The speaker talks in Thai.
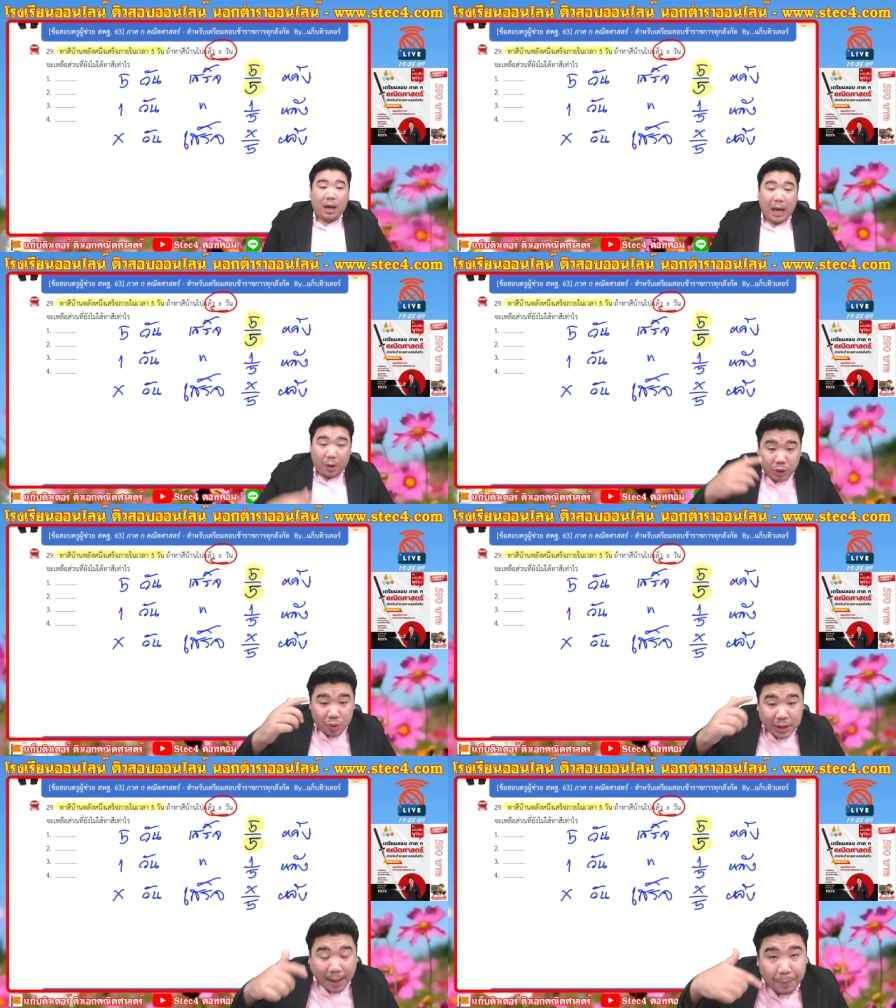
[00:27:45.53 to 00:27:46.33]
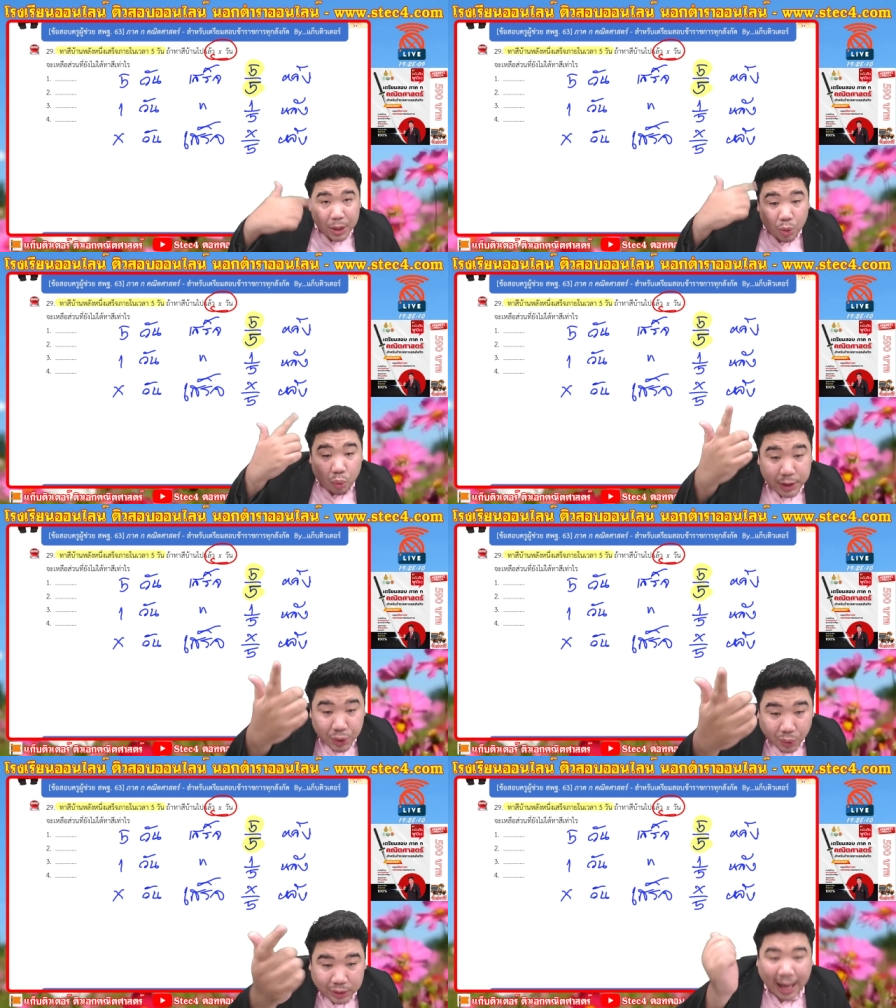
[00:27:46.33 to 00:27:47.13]
เราก็ต้องกลับไปดูว่า โจ
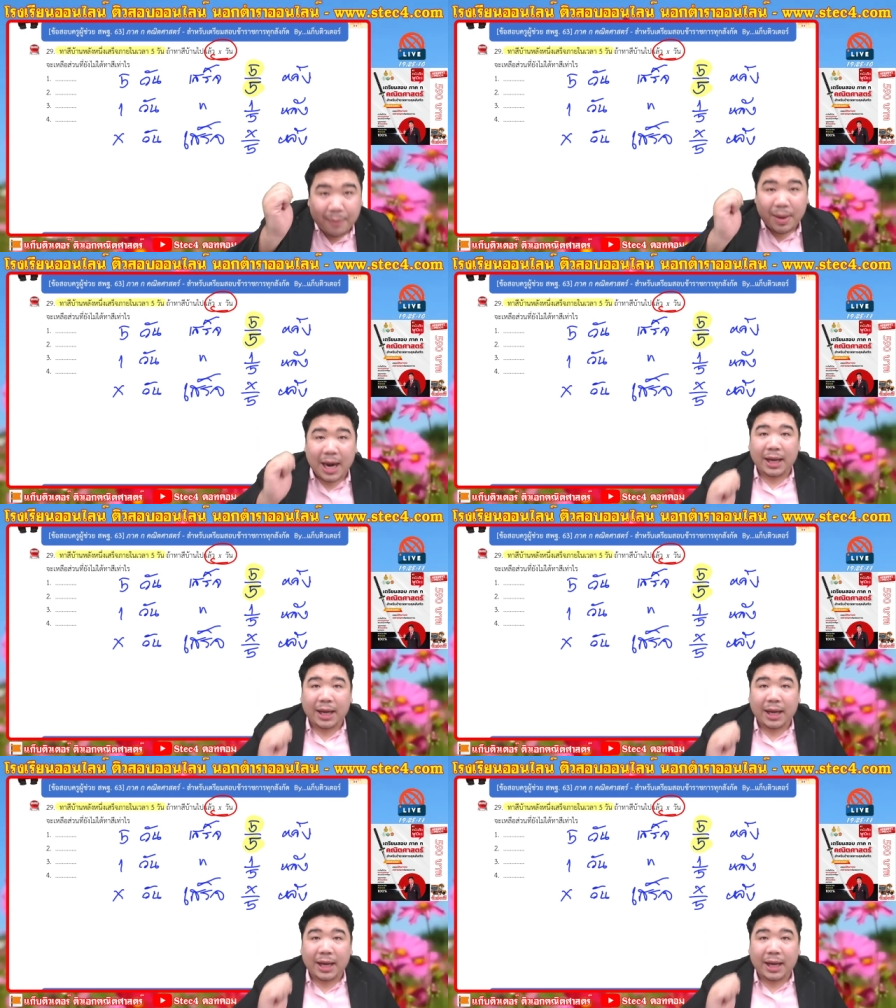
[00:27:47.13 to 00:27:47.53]
ทย์ ถามอะไร